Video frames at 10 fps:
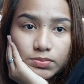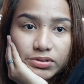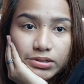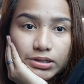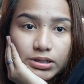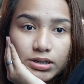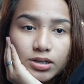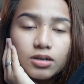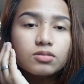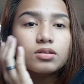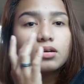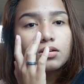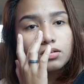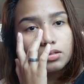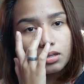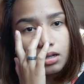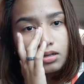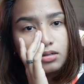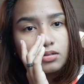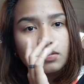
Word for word: maglalagay ako ng konting